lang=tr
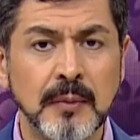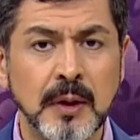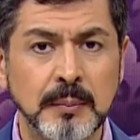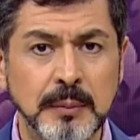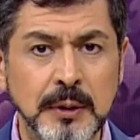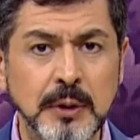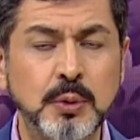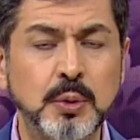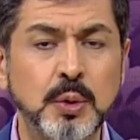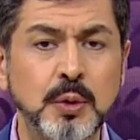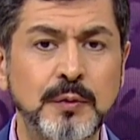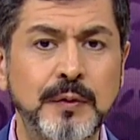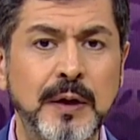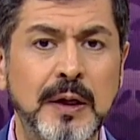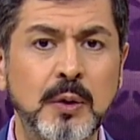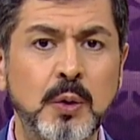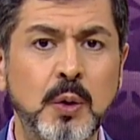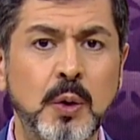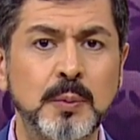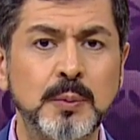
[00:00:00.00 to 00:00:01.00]
Bir
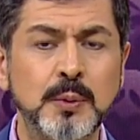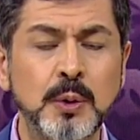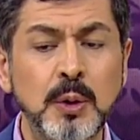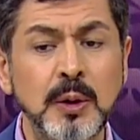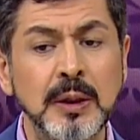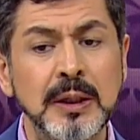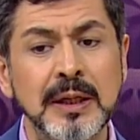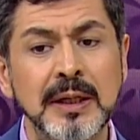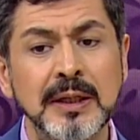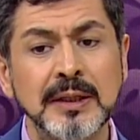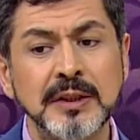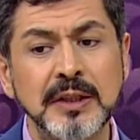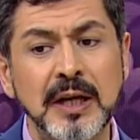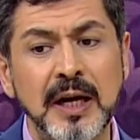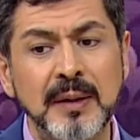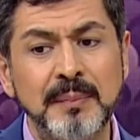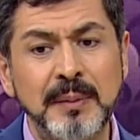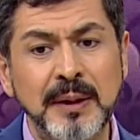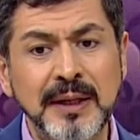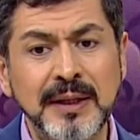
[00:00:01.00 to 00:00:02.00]
tufan koptu.
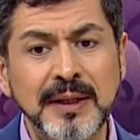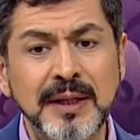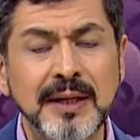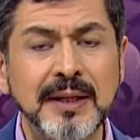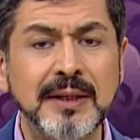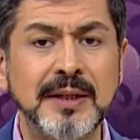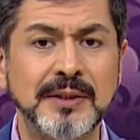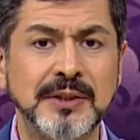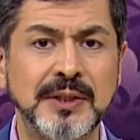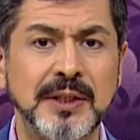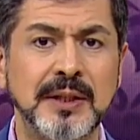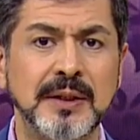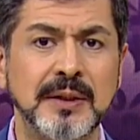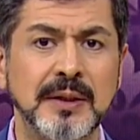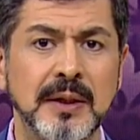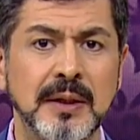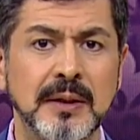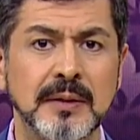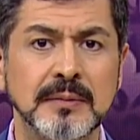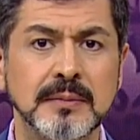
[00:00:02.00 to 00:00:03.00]
Kabe'nin yeri de
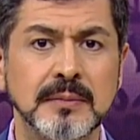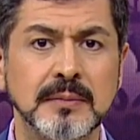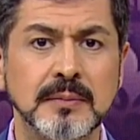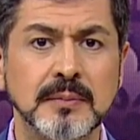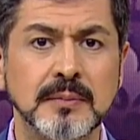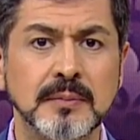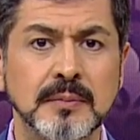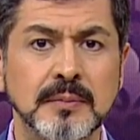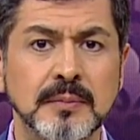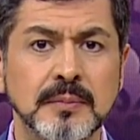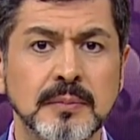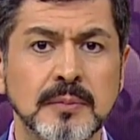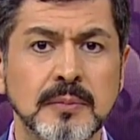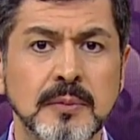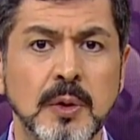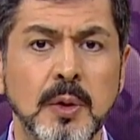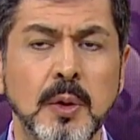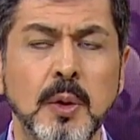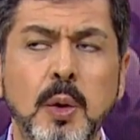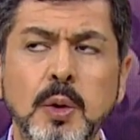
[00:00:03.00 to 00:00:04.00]
silindi.
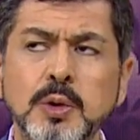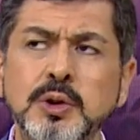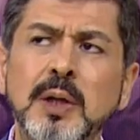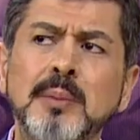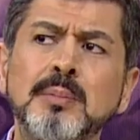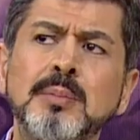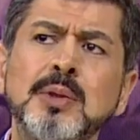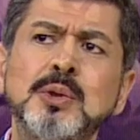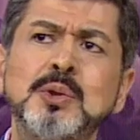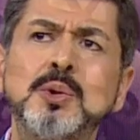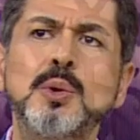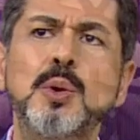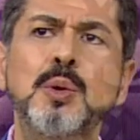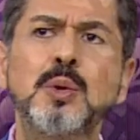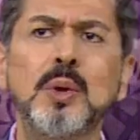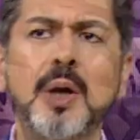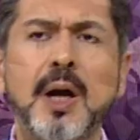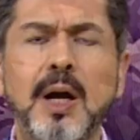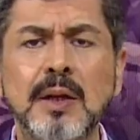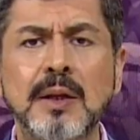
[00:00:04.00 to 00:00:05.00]
Hocam nasıl
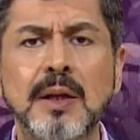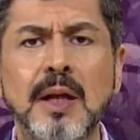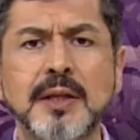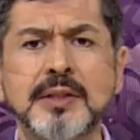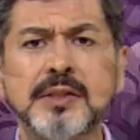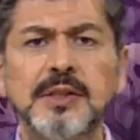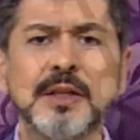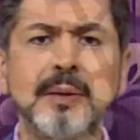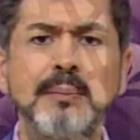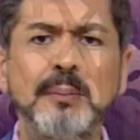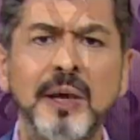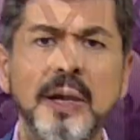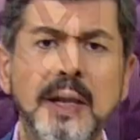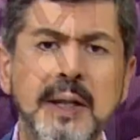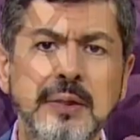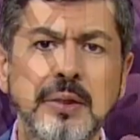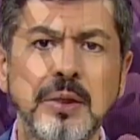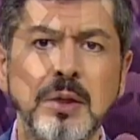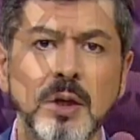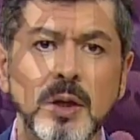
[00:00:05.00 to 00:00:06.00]
oluyor Allah
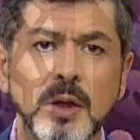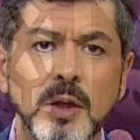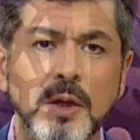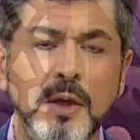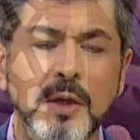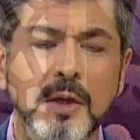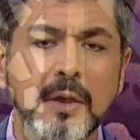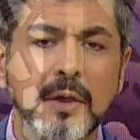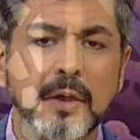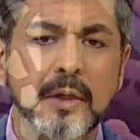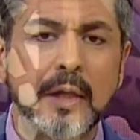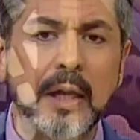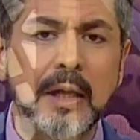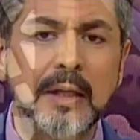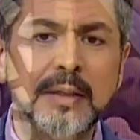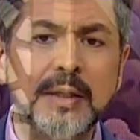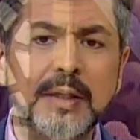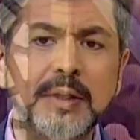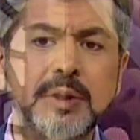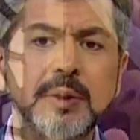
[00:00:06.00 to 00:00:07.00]
silmeyeydi.
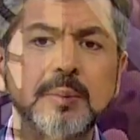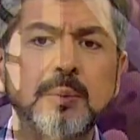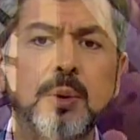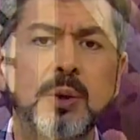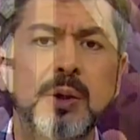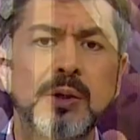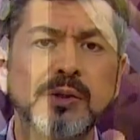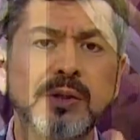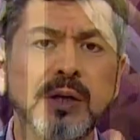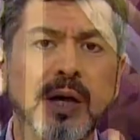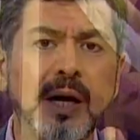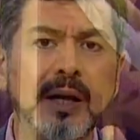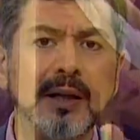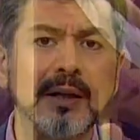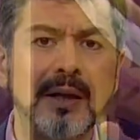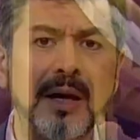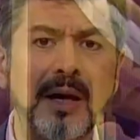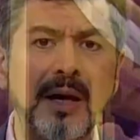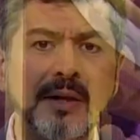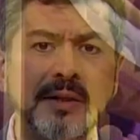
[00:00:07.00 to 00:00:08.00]
Kardeşim orası
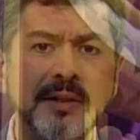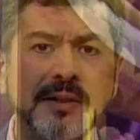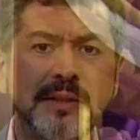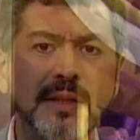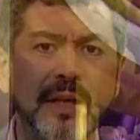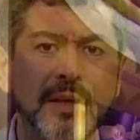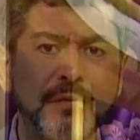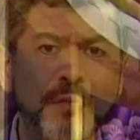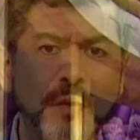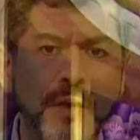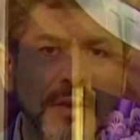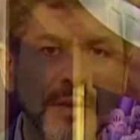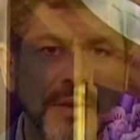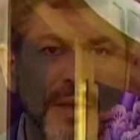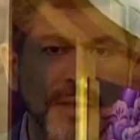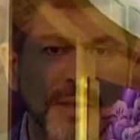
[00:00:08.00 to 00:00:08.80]
Allah'a izafe edilen